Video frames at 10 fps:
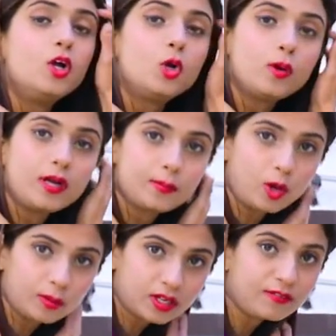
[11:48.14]
लोअर
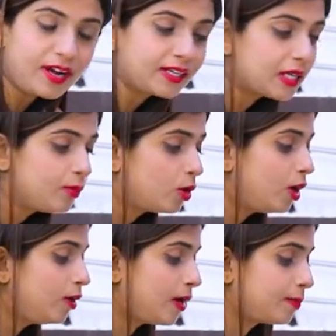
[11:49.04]
एबडोमन का फैट कम होगा
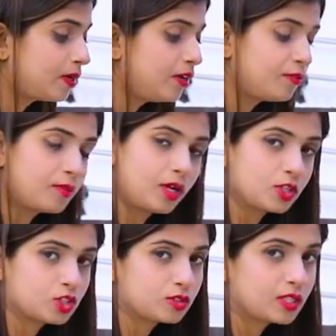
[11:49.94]
और आपका
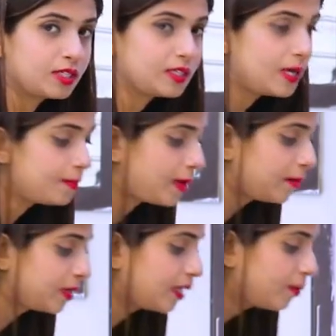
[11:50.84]
धीरे धीरे आप,
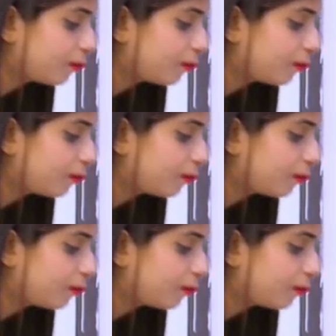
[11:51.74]
आप देखेंगे वो